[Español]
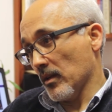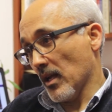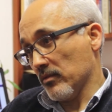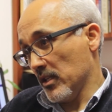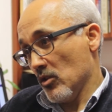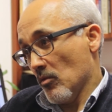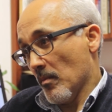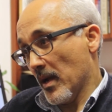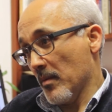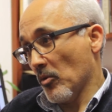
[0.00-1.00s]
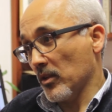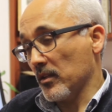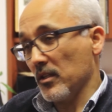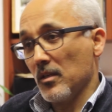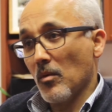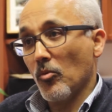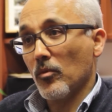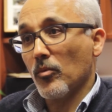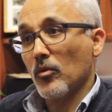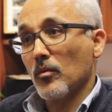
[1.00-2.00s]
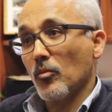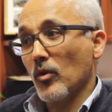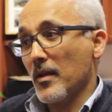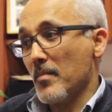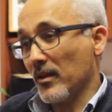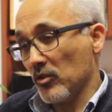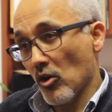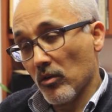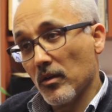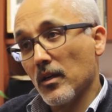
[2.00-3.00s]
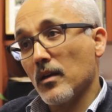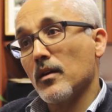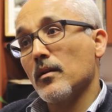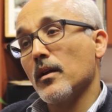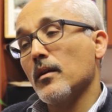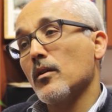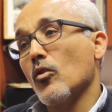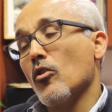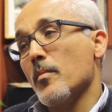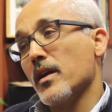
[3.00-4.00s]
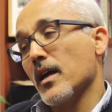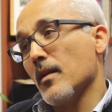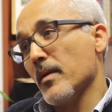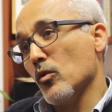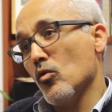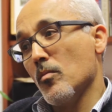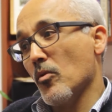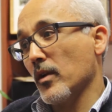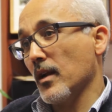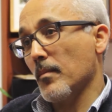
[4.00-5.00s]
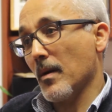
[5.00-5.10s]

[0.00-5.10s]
ha, sido un país importantísimo por, por, por, la inversión económica en el Perú, por el